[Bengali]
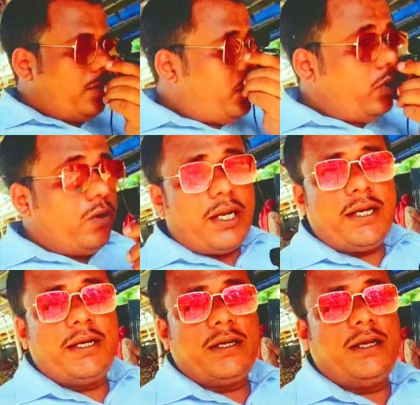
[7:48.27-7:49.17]
তো বন্ধুরা
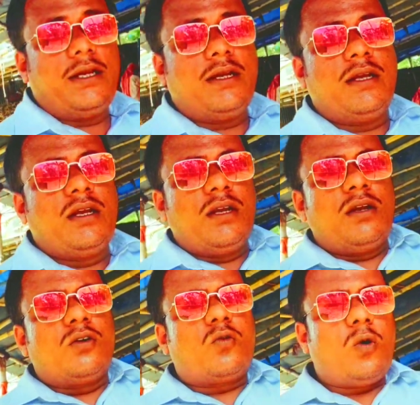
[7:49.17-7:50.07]

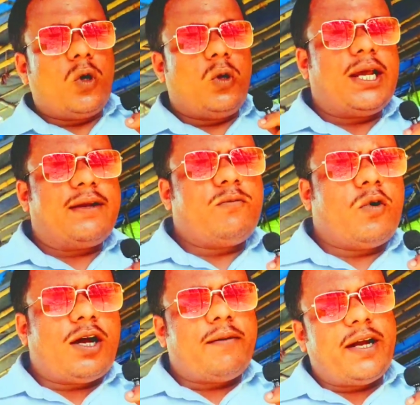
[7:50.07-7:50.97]
করোনার
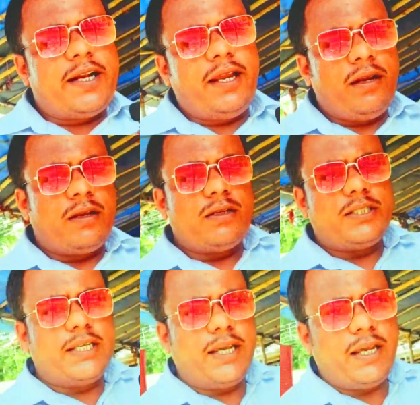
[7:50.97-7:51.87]
মহামারীর
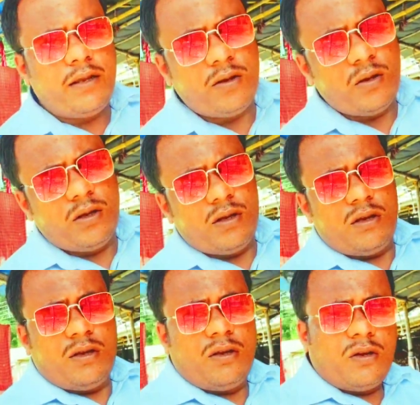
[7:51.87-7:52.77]
যে
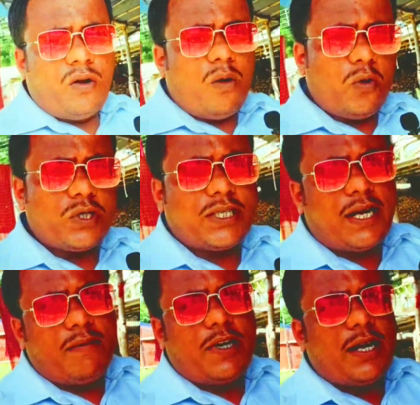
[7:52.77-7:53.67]

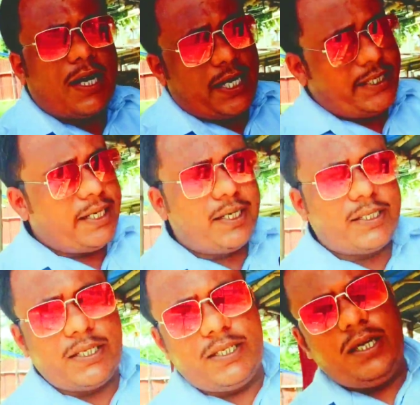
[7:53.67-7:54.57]
অবস্থা আমরা কাটিয়ে
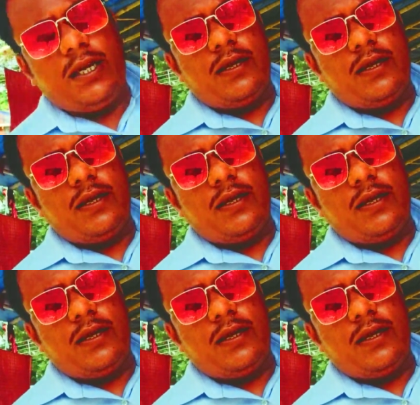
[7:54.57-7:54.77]
এসেছি